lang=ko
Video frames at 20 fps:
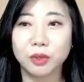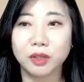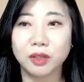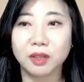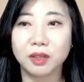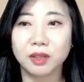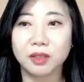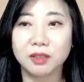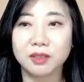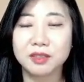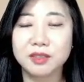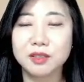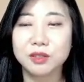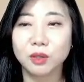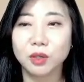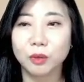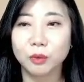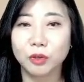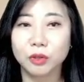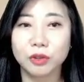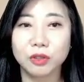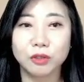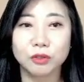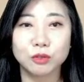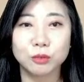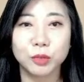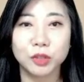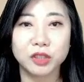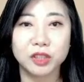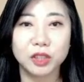게 긍정의
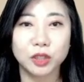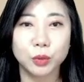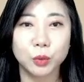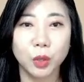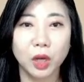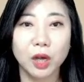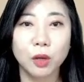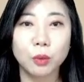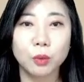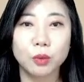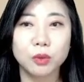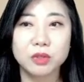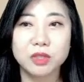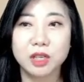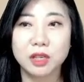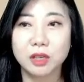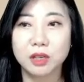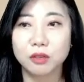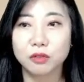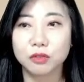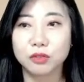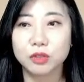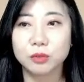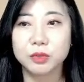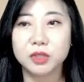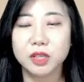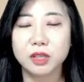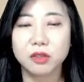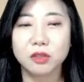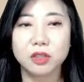원더우먼이기도 하고 제 유튜브
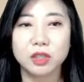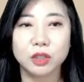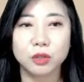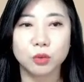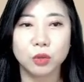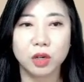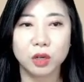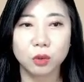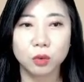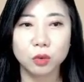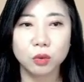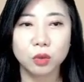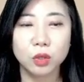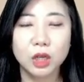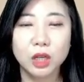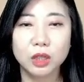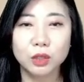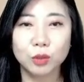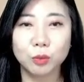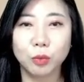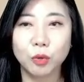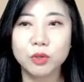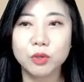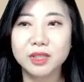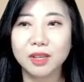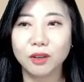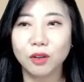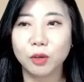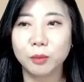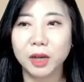채널이기도 하고 또
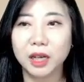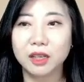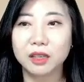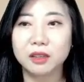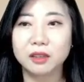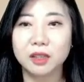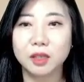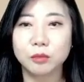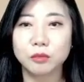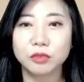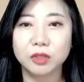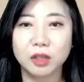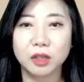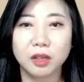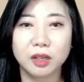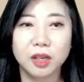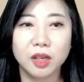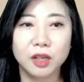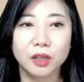본사 거 많기 때문에